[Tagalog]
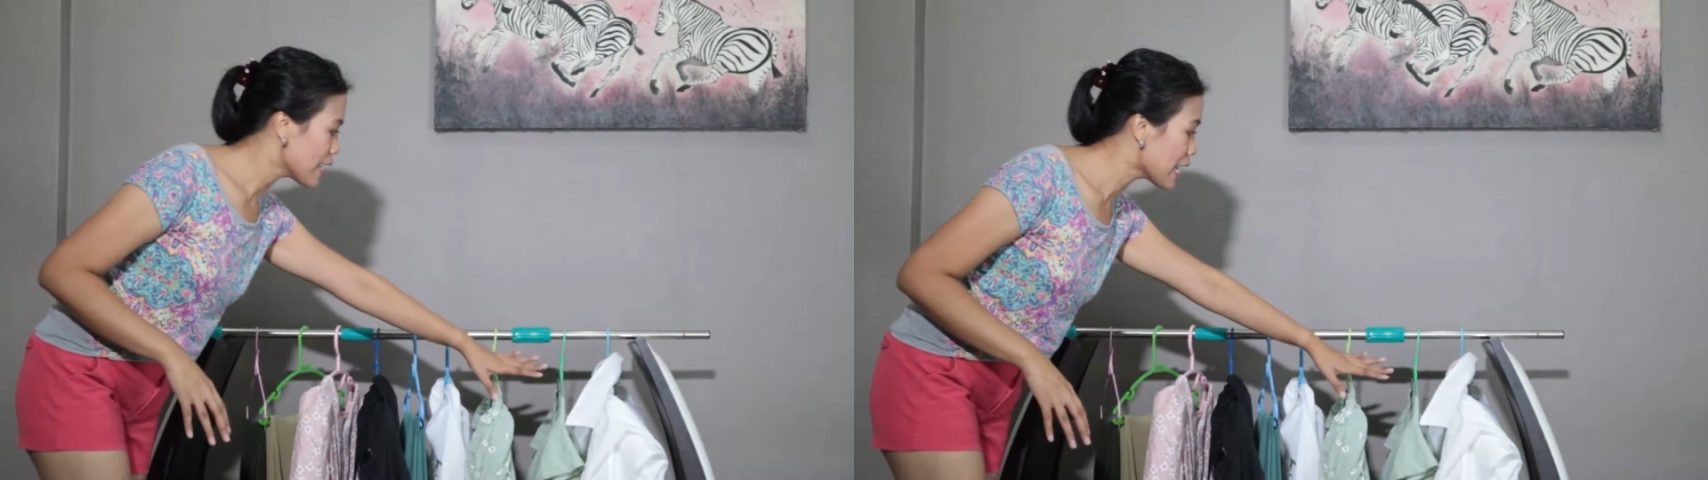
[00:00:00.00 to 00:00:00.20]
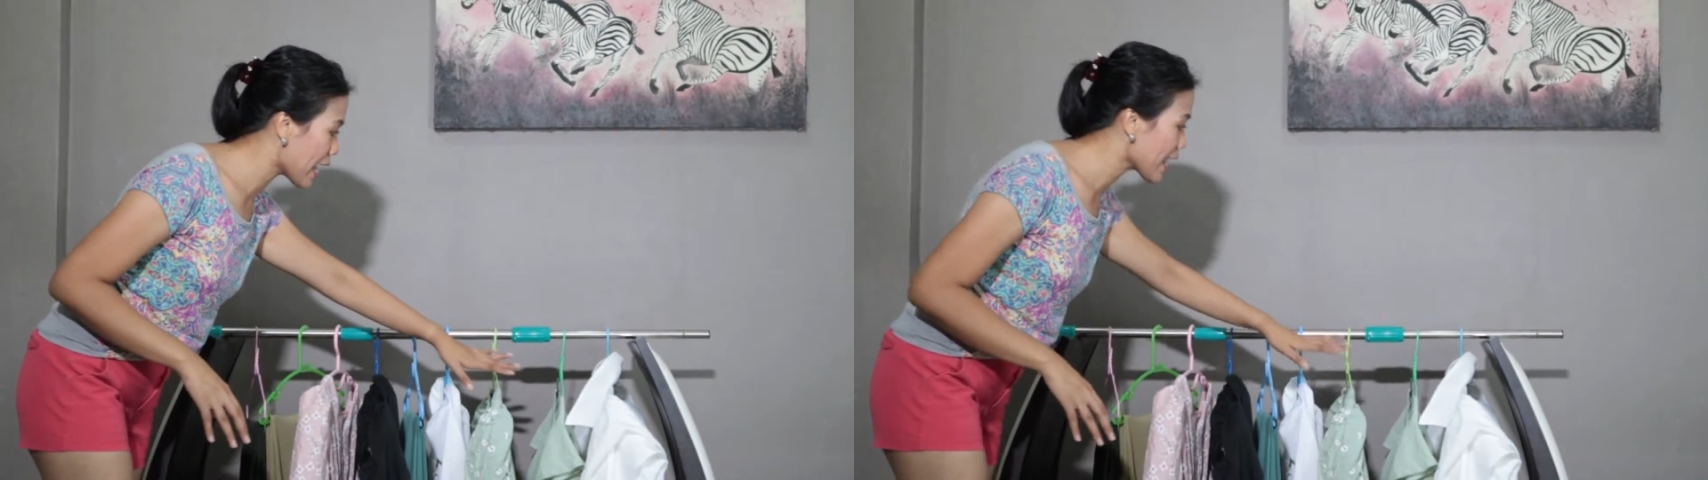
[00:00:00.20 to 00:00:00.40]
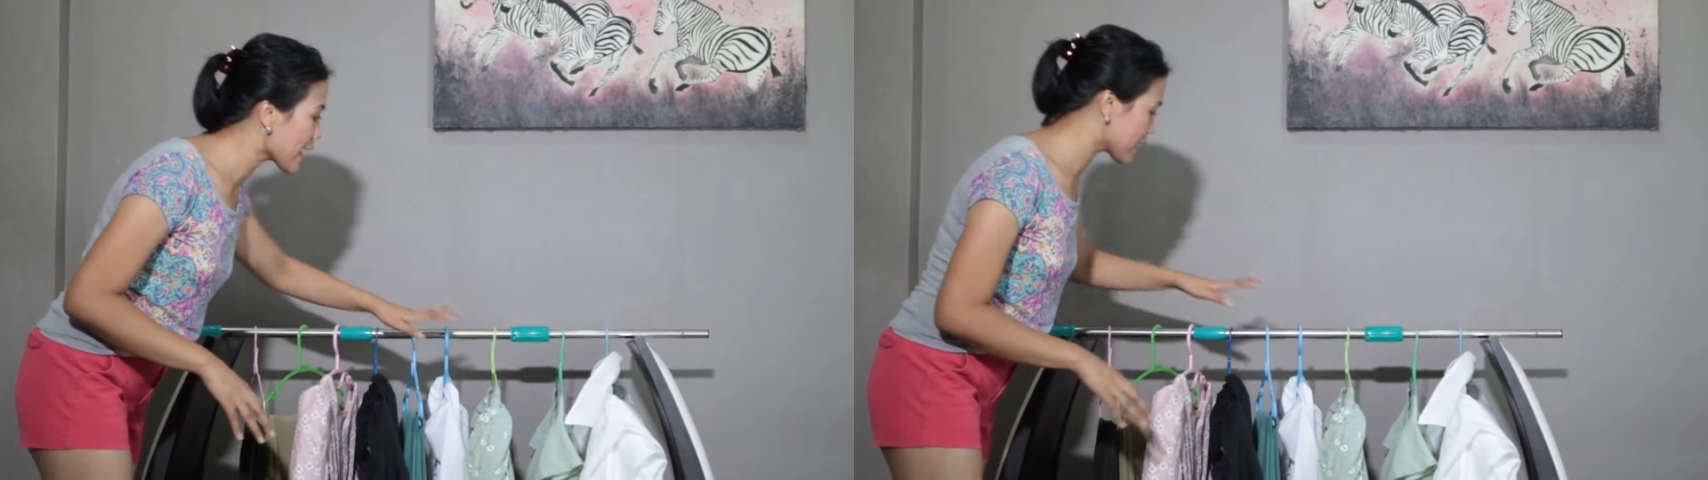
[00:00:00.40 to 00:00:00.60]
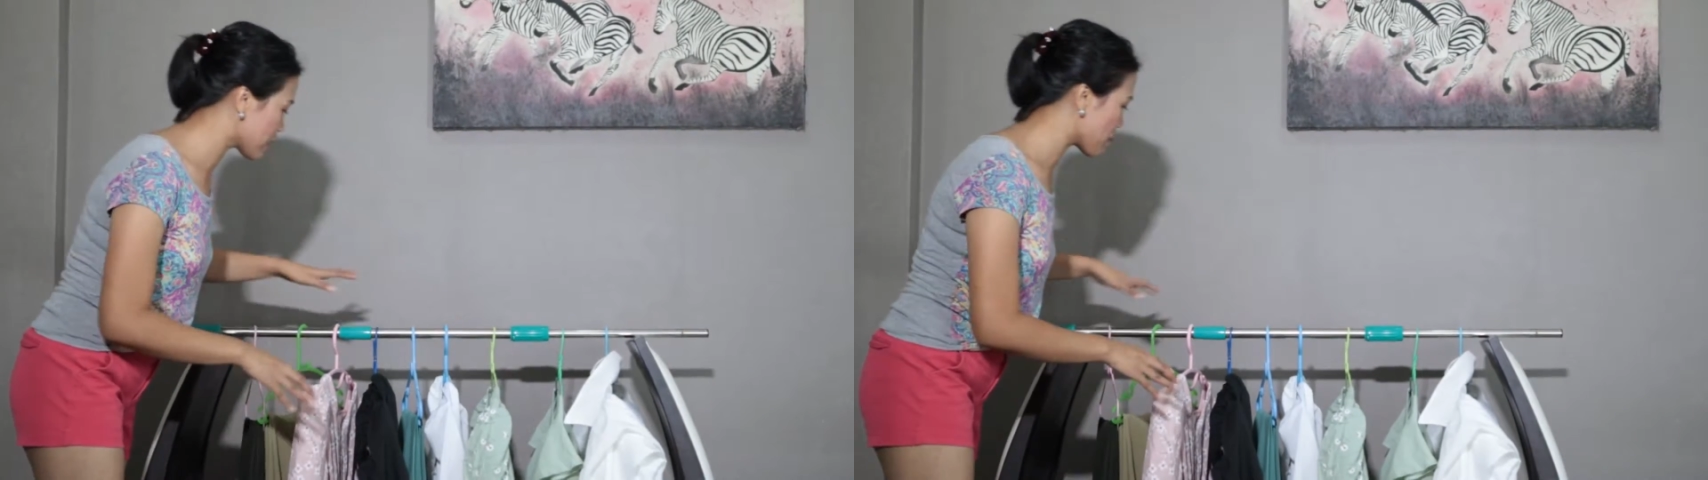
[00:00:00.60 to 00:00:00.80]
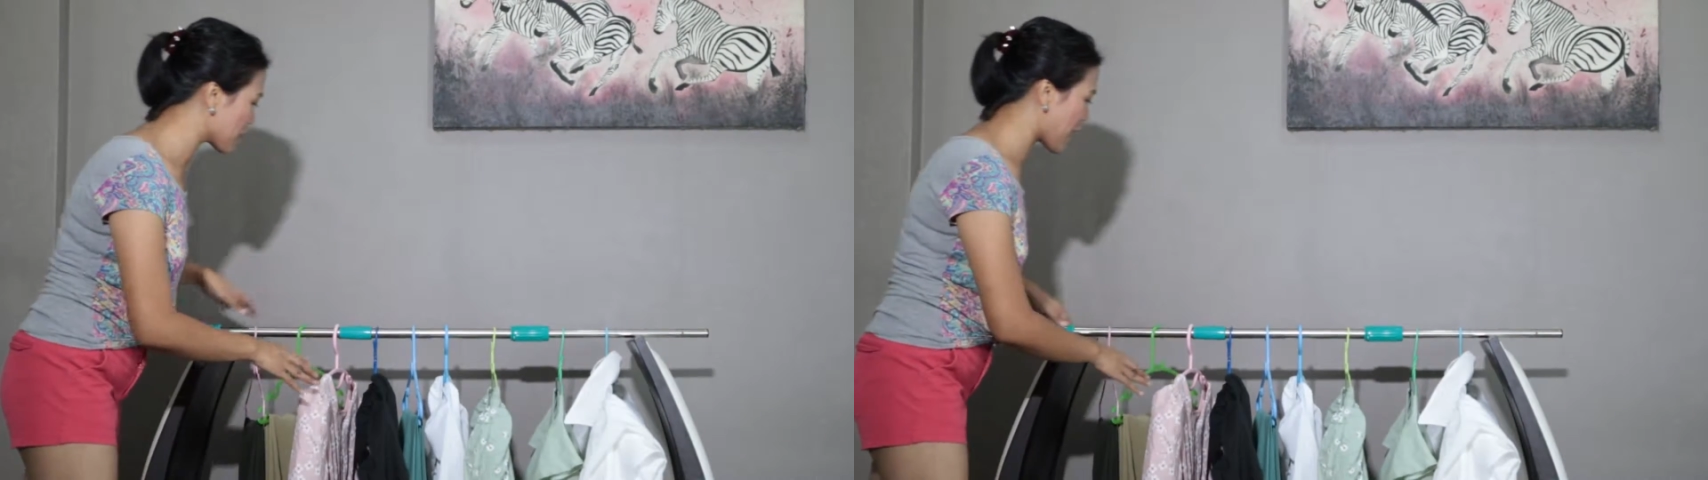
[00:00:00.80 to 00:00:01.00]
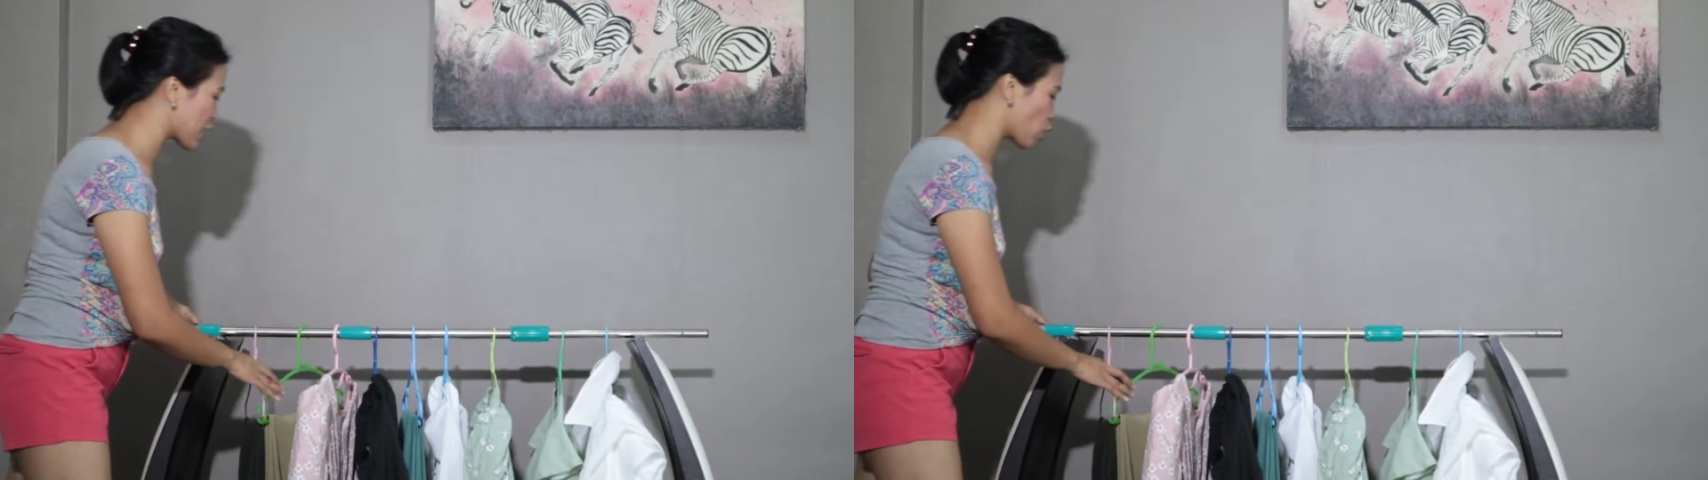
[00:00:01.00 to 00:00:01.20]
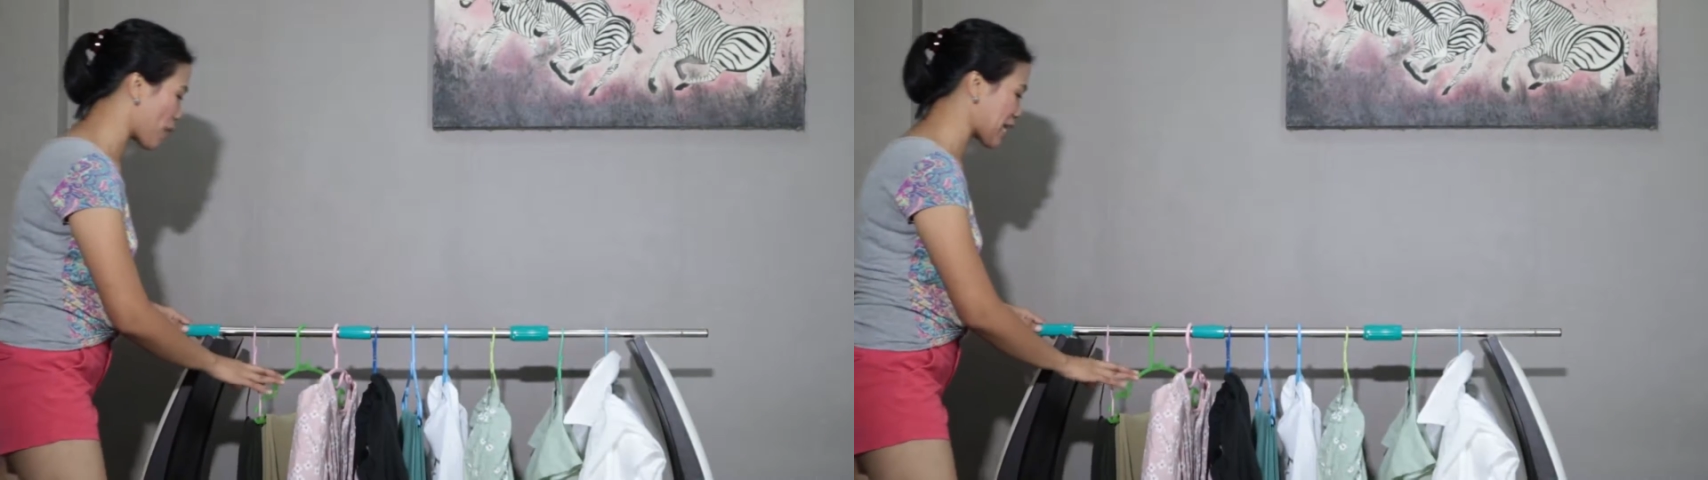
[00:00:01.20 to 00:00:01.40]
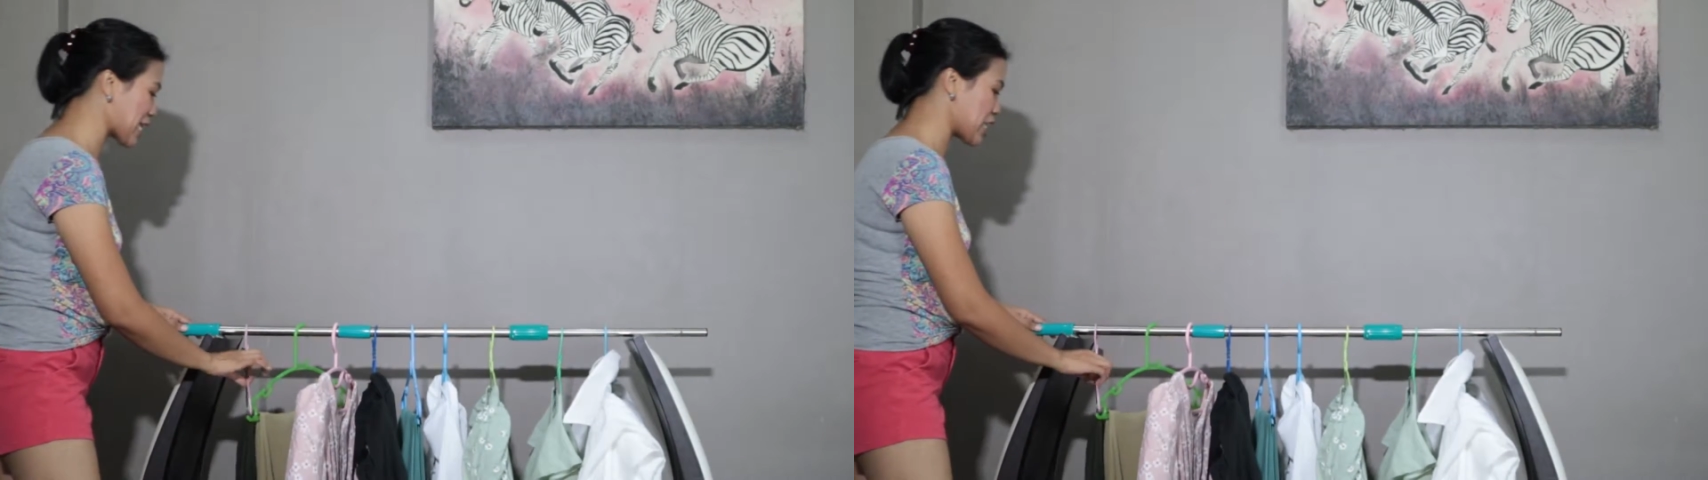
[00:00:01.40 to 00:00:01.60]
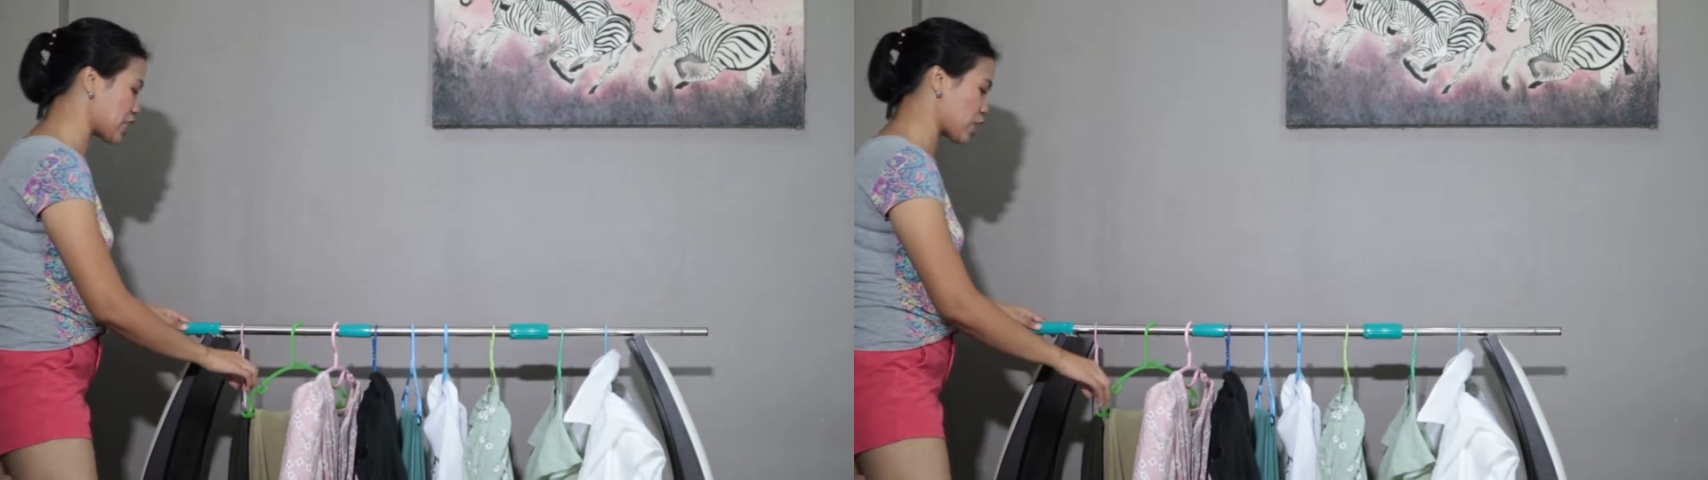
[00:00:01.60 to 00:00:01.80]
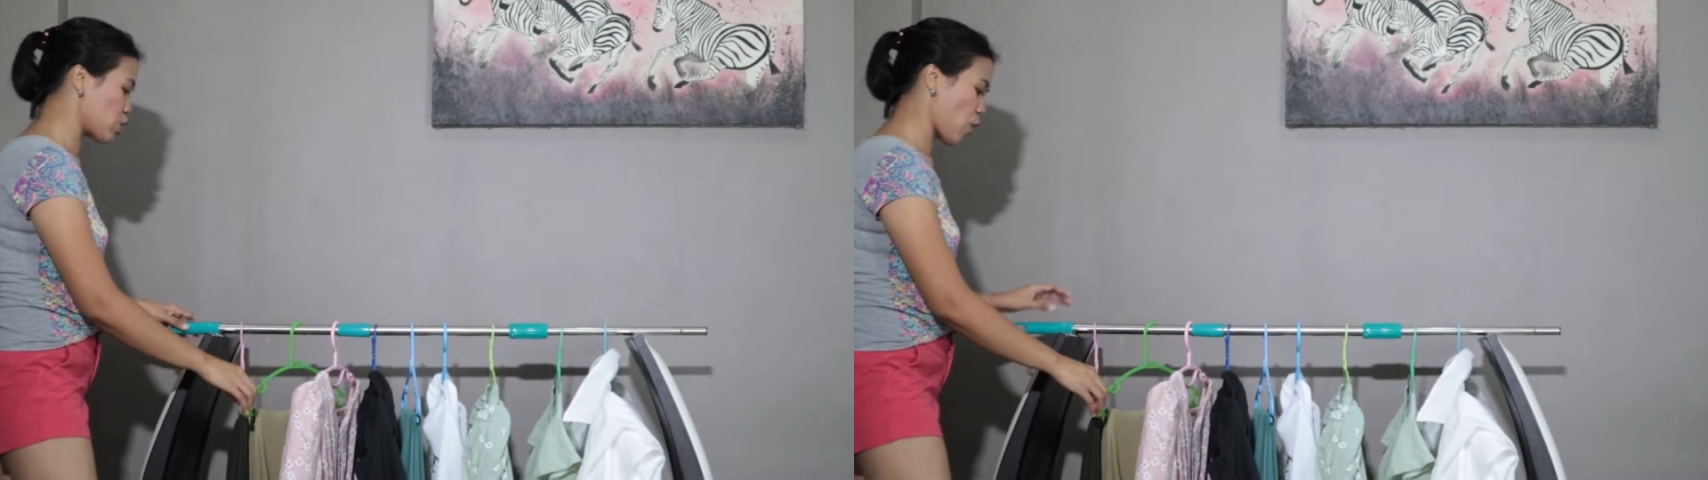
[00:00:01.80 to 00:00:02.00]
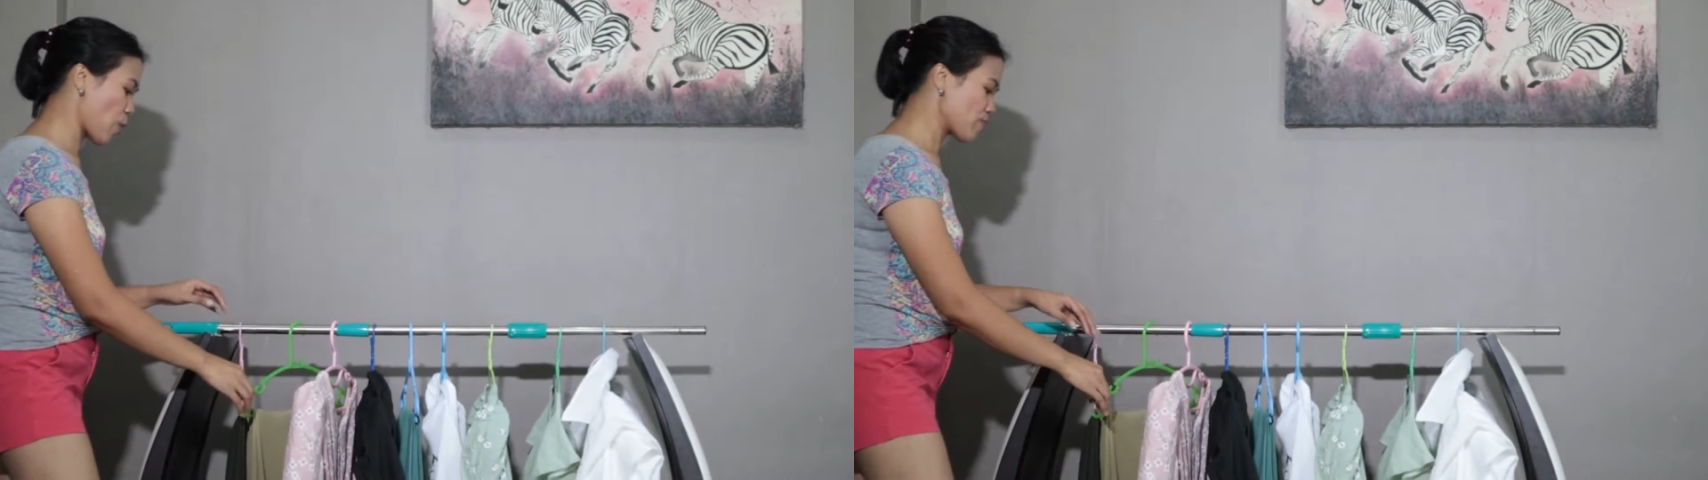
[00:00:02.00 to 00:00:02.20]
hilera ng damit na ito, makikita nyo,